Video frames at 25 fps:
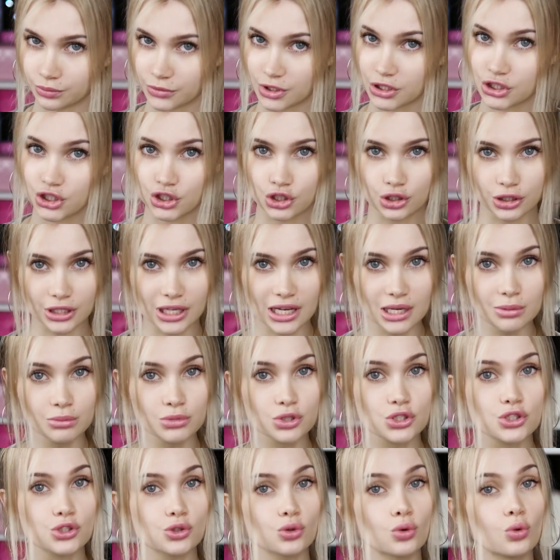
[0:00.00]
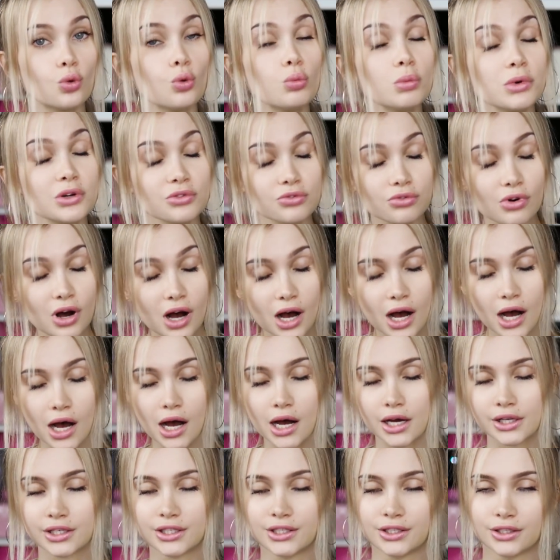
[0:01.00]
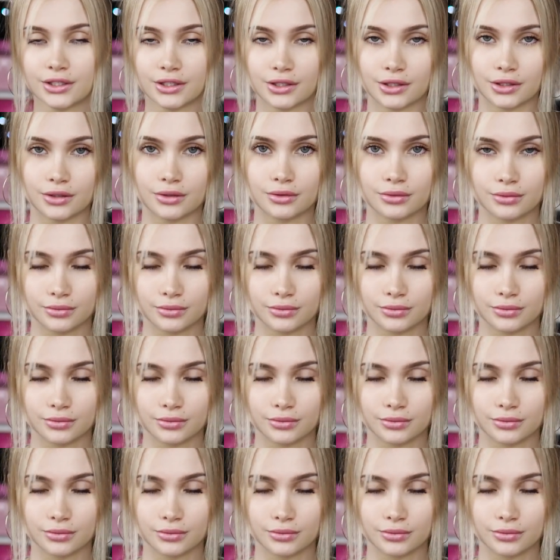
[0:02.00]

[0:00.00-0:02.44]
Начинаем с умывания.